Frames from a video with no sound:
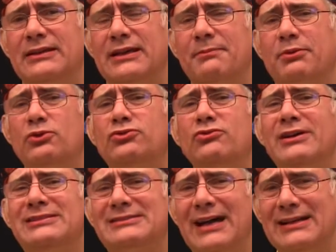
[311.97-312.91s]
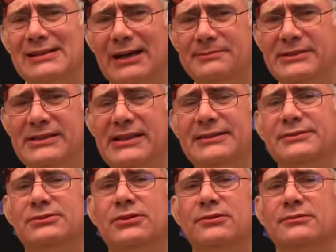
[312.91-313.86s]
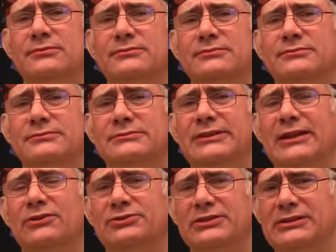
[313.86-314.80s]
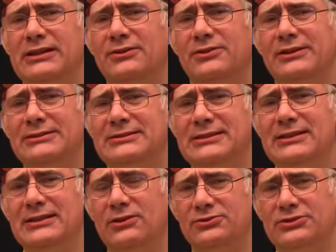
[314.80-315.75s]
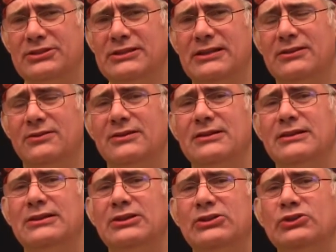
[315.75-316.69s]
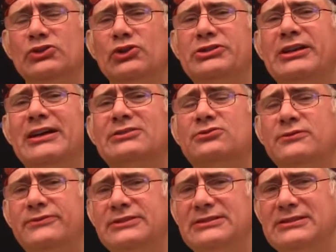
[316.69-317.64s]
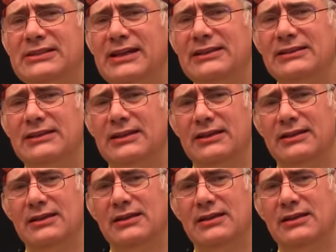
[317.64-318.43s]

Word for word: que produce un estancamiento del oxígeno, del chi, del oxígeno, no llega suficiente